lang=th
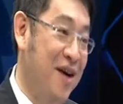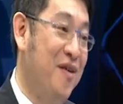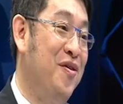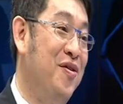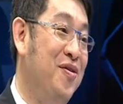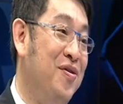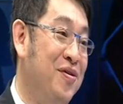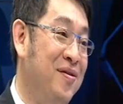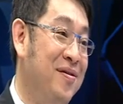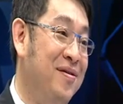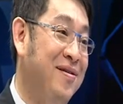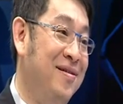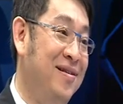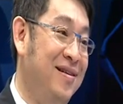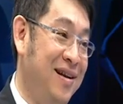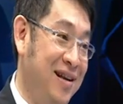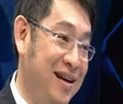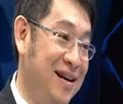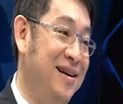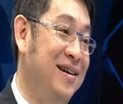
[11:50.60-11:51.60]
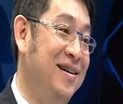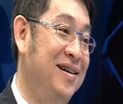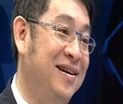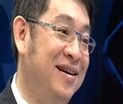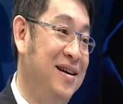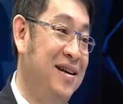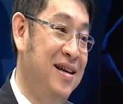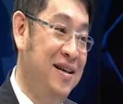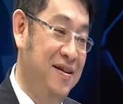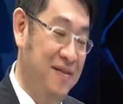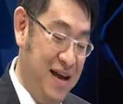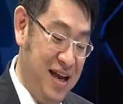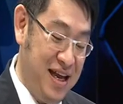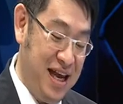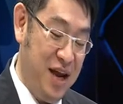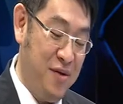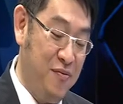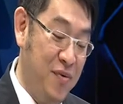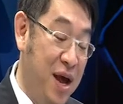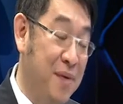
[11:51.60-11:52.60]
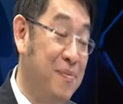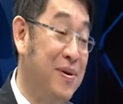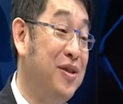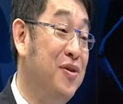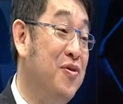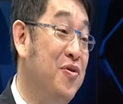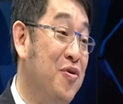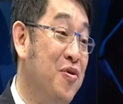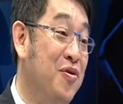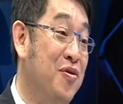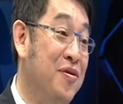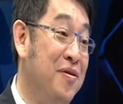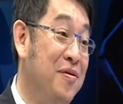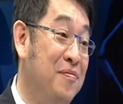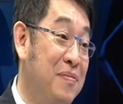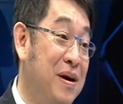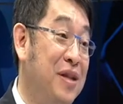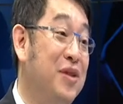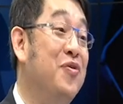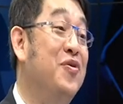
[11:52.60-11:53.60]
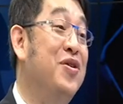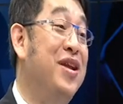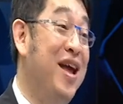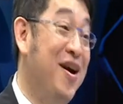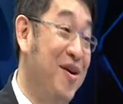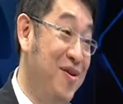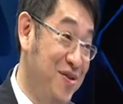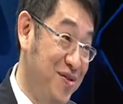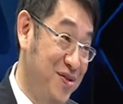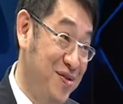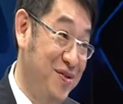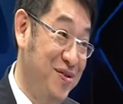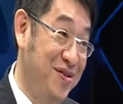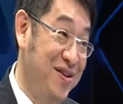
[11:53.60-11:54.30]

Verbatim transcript: เดี่ยวหนึ่งGateway ประตูประตูเดียว